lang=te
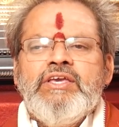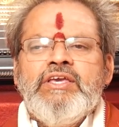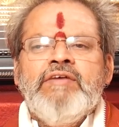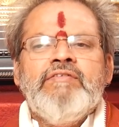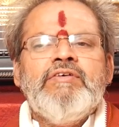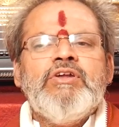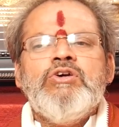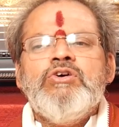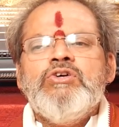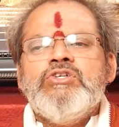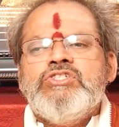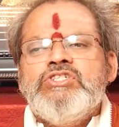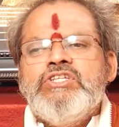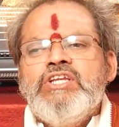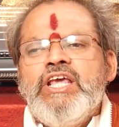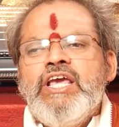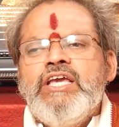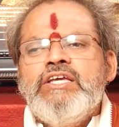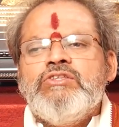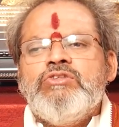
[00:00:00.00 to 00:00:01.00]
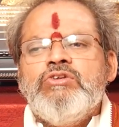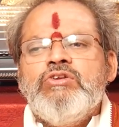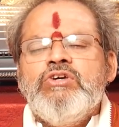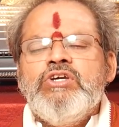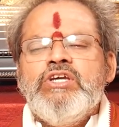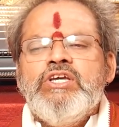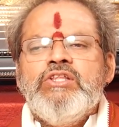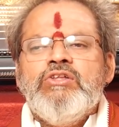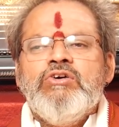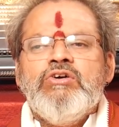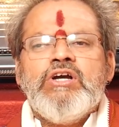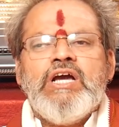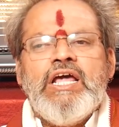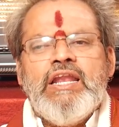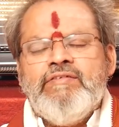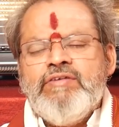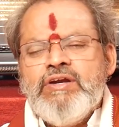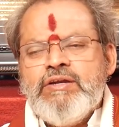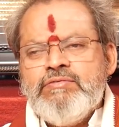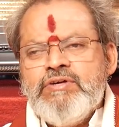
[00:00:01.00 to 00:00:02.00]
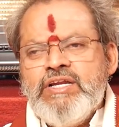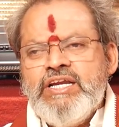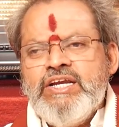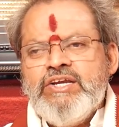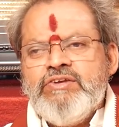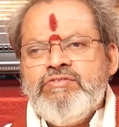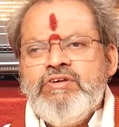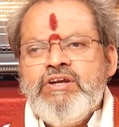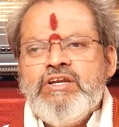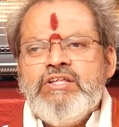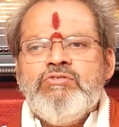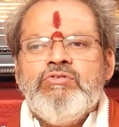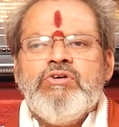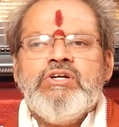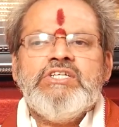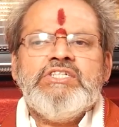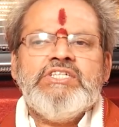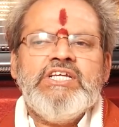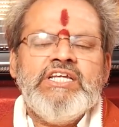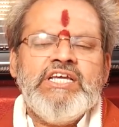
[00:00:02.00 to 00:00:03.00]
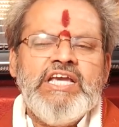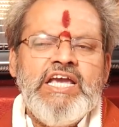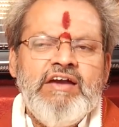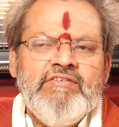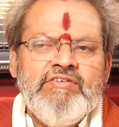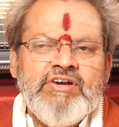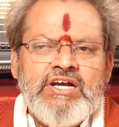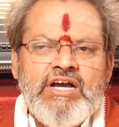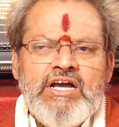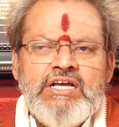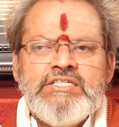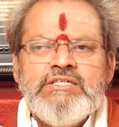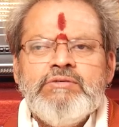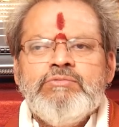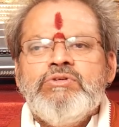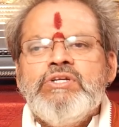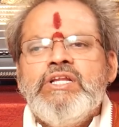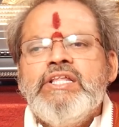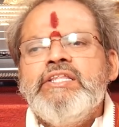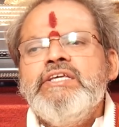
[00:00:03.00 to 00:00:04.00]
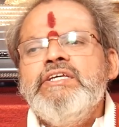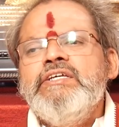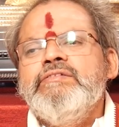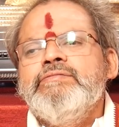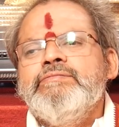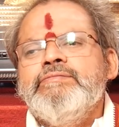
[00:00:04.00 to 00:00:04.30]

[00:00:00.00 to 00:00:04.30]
ఎవరో స్నేహితులు ఏదో కలవడం అనేటువంటిది ఒకటి జరిగే అవకాశం ఉన్నది